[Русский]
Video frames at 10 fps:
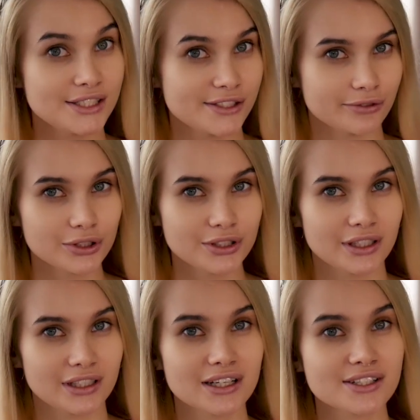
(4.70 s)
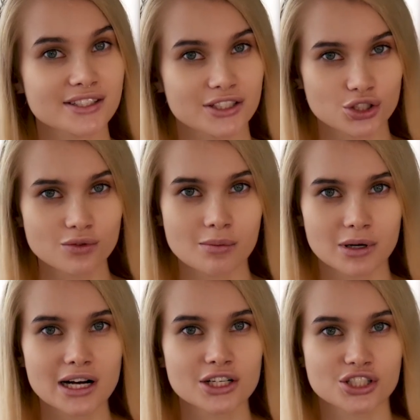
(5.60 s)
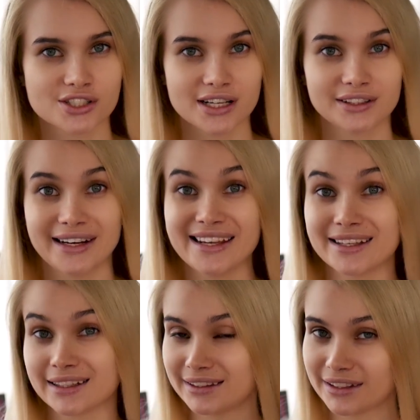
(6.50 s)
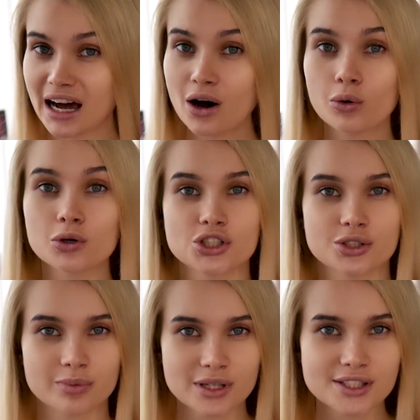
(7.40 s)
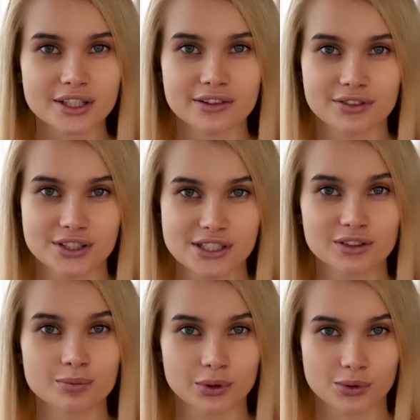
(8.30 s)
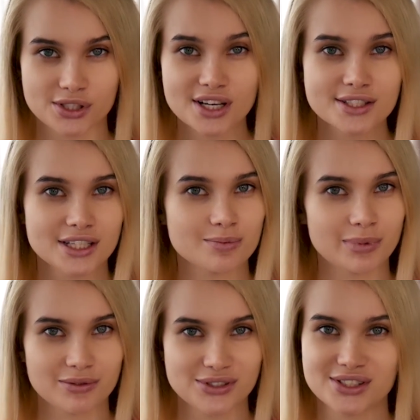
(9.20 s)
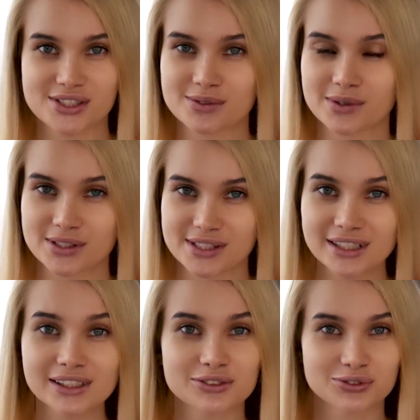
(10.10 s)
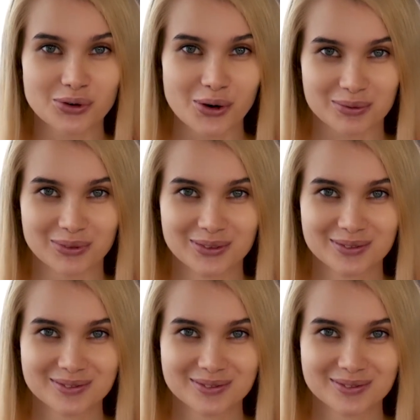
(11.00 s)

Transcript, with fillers: И сегодня я расскажу вам, как же за три дня очень быстро и эффективно похудеть и привести свое тело в форму.